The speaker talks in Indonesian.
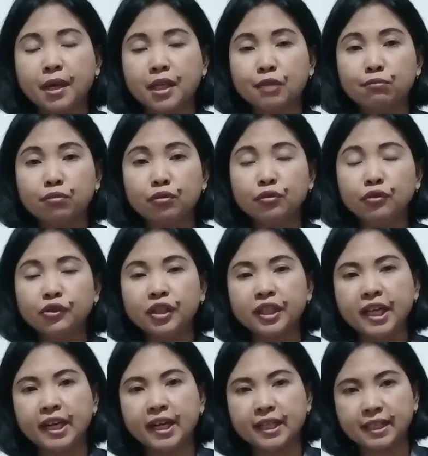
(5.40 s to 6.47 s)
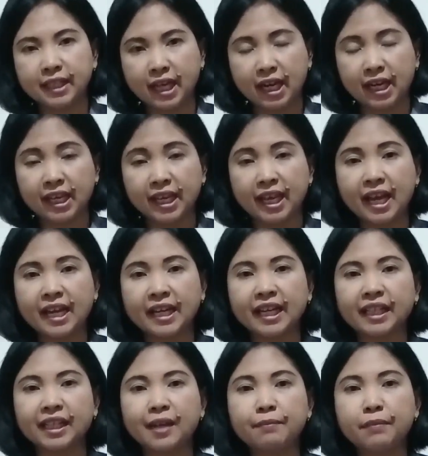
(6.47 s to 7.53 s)
Ibu, Saudara sekalian
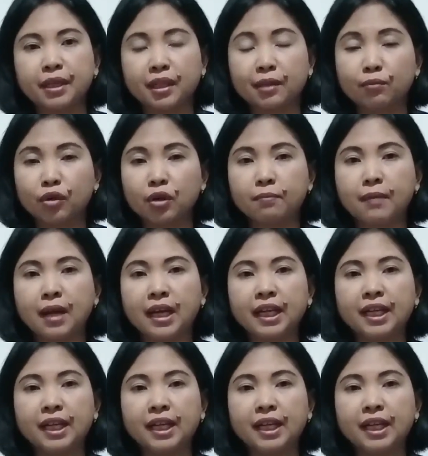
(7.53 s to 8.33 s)
Kita bertemu kembali